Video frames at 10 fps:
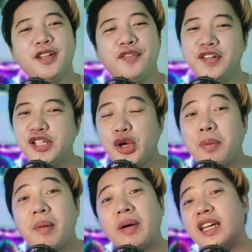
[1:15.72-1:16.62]
Dito na video,
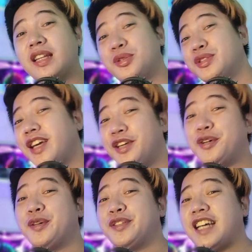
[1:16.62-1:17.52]
ipapakita ko sa inyo
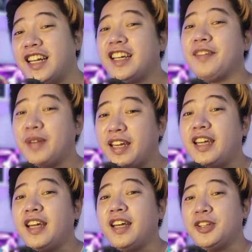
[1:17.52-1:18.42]
kung saan kami
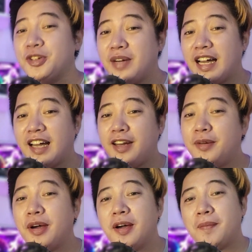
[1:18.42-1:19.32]
dumaan
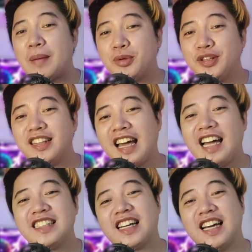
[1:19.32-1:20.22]

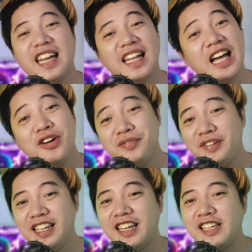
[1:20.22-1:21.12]
papunta sa Kalatao
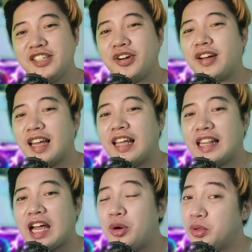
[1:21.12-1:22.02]
Village or
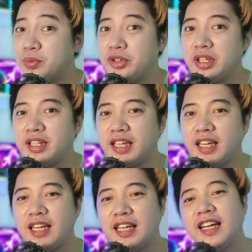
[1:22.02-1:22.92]
Kalatao
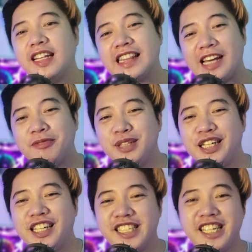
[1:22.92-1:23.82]
Community,
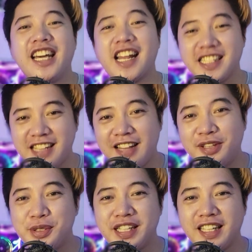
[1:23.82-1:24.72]
Tumblr, General
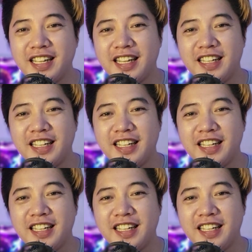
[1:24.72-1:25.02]
Santos City.